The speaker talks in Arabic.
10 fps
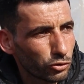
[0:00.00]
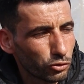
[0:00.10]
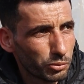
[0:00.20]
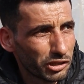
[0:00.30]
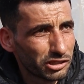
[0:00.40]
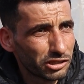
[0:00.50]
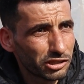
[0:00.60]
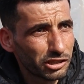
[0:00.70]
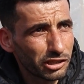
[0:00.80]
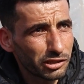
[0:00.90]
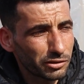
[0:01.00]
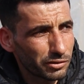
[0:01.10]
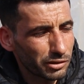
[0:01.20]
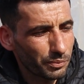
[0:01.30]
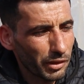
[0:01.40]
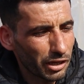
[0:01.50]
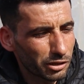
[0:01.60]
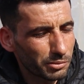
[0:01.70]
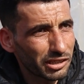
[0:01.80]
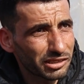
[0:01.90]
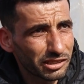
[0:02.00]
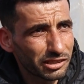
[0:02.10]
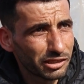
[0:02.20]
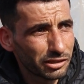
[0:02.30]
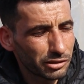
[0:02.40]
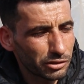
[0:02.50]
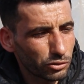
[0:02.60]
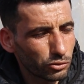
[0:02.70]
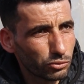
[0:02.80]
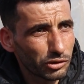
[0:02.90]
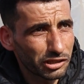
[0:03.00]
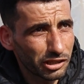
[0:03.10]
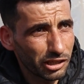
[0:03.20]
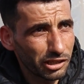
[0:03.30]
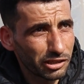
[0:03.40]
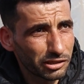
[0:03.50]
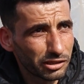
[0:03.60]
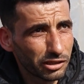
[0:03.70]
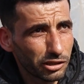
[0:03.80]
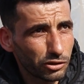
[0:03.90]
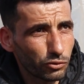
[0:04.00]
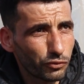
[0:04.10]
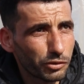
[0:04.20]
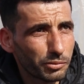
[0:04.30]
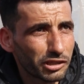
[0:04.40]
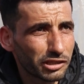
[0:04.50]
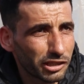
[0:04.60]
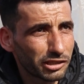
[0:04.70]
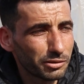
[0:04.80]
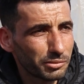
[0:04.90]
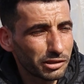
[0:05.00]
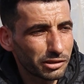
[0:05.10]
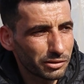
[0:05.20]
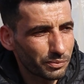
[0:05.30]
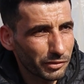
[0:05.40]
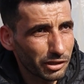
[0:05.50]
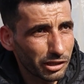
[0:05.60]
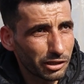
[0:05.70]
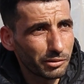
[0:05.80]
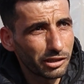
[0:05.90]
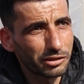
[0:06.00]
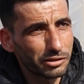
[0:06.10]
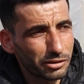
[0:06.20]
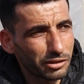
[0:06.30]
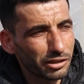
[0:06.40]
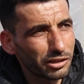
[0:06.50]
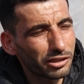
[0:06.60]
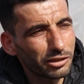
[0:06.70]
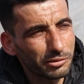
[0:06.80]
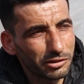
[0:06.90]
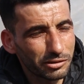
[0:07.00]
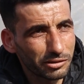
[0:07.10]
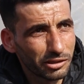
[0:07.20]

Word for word: وبيت جدي أربعة ستة وأولاد خالي الاثنين وفي بنت يتيمة كمان الله يرحمهم